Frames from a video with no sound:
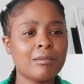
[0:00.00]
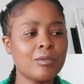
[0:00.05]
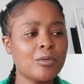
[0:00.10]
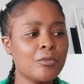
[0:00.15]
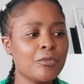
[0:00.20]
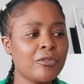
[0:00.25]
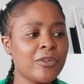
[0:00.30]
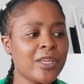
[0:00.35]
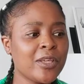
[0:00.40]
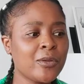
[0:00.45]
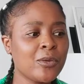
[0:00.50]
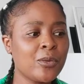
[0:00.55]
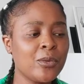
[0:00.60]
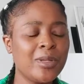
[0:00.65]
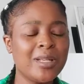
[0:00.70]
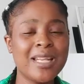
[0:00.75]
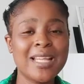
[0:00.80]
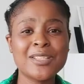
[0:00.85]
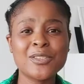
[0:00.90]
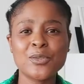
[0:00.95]
le fait que
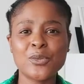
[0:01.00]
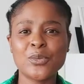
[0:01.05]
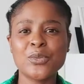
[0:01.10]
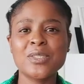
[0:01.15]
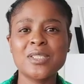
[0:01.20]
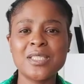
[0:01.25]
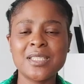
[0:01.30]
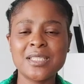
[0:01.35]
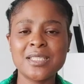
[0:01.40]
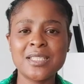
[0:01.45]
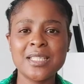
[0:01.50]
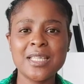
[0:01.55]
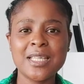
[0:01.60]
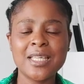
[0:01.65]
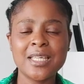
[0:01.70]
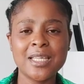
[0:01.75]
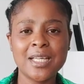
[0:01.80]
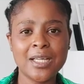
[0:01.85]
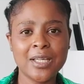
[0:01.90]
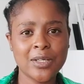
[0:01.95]
la
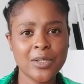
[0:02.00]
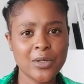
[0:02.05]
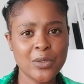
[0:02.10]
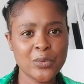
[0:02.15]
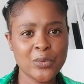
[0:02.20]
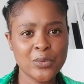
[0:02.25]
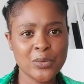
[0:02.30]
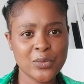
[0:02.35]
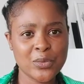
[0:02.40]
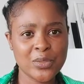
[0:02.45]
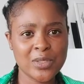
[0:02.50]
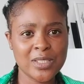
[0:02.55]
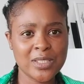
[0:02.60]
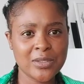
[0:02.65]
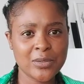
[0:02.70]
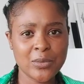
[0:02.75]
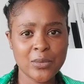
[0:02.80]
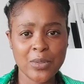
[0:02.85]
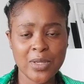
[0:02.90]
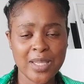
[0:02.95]
société est en train de te
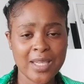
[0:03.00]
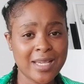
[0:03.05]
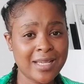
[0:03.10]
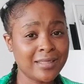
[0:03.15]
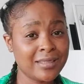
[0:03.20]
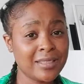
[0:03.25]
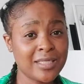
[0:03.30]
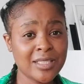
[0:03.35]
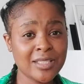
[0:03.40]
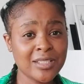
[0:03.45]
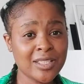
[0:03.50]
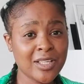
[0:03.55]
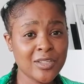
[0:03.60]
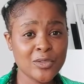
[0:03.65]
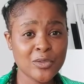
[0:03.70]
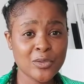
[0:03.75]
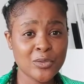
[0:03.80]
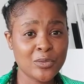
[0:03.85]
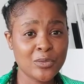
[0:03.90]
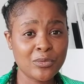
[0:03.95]
dire qu'à à 30 ans,
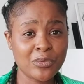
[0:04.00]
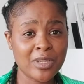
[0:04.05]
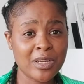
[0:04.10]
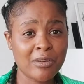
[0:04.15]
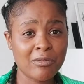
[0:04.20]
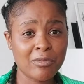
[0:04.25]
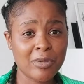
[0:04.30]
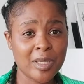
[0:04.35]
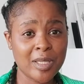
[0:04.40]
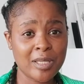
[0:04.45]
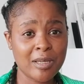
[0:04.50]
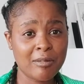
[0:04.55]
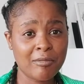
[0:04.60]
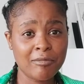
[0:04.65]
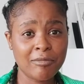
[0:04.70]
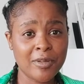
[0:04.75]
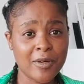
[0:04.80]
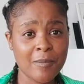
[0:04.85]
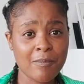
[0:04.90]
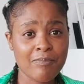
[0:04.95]
tu devras avoir un
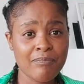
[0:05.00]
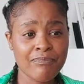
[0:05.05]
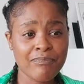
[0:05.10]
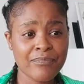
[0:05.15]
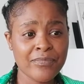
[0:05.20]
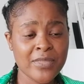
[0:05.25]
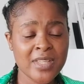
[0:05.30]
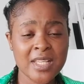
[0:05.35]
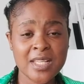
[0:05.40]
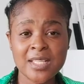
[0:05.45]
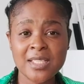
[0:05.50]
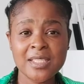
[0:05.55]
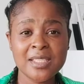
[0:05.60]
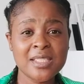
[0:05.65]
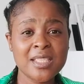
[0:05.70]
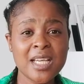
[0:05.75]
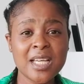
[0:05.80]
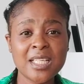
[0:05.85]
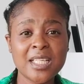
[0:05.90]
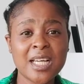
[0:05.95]
enfant.
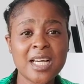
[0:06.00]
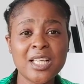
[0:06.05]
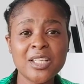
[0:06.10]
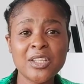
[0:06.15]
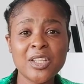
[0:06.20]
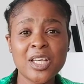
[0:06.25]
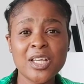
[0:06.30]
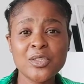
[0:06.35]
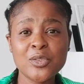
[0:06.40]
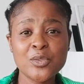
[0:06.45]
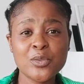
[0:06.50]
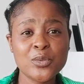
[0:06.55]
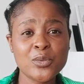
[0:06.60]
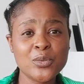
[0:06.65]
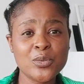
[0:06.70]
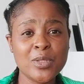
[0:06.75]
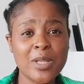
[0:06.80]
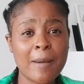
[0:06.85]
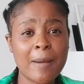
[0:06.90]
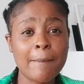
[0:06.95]
Si à 30 ans,
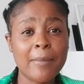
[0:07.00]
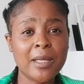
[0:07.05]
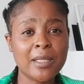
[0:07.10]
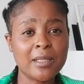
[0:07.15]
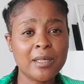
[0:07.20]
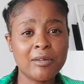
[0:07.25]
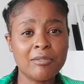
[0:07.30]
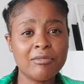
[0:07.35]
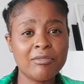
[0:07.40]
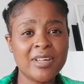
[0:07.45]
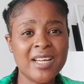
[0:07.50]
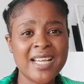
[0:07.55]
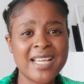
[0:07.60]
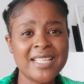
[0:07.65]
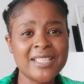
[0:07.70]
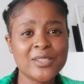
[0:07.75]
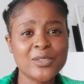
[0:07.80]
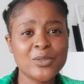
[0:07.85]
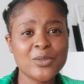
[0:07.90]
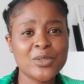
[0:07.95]
tu n'as pas d'enfant,
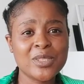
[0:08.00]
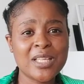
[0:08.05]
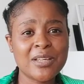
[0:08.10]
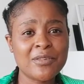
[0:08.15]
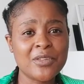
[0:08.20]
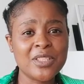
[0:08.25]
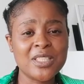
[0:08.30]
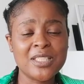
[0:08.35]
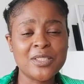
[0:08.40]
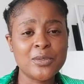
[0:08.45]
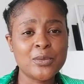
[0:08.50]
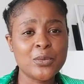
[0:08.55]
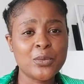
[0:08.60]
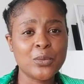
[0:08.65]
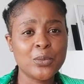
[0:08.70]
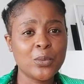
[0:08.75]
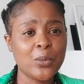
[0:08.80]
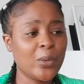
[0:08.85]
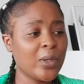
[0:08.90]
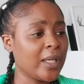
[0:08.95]
est-ce que ça veut dire
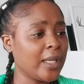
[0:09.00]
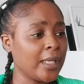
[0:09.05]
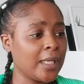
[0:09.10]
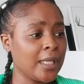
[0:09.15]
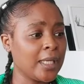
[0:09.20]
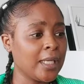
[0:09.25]
que, OK,